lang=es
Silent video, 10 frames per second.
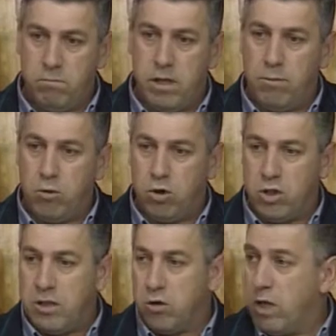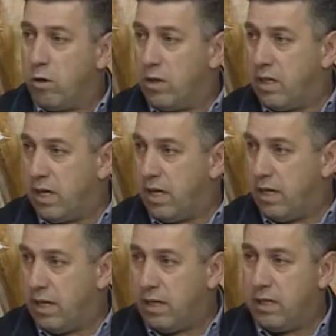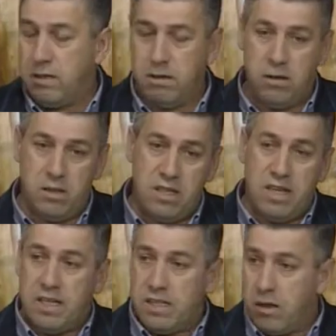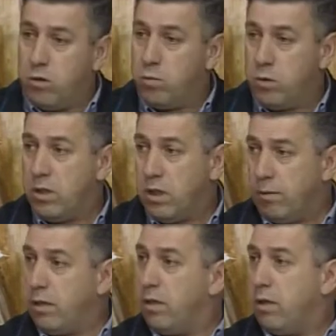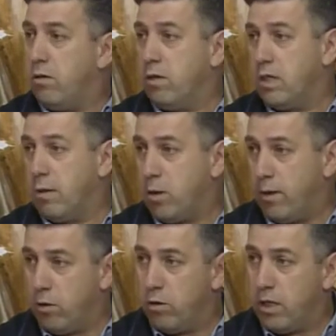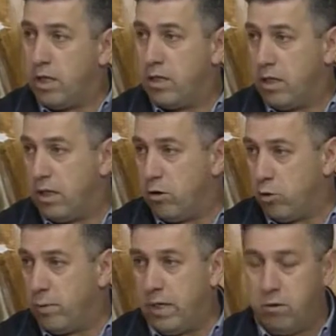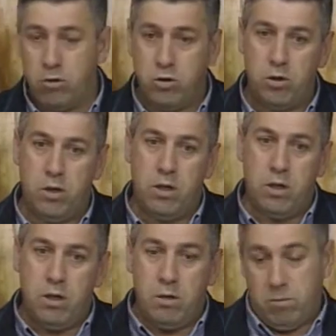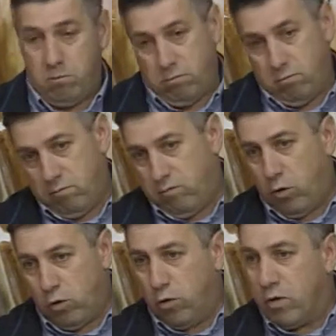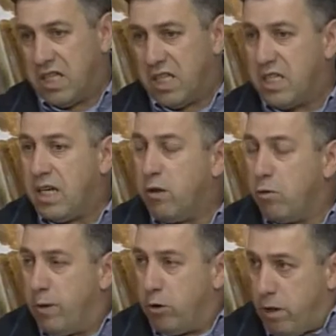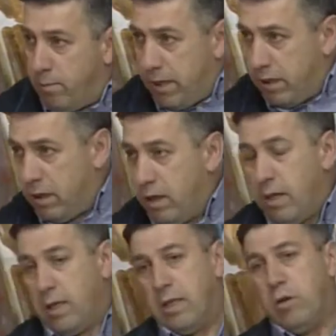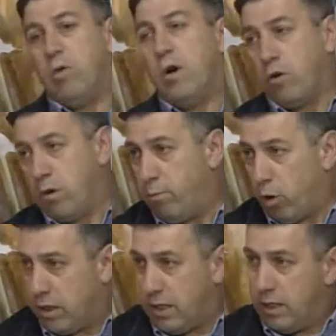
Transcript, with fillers: Tenemos los datos de la cuenta general ya adelantados por intervención, que estamos hablando de casi 500.000 euros, mm, fruto de un castastrazo, pero también de un ahorro importante en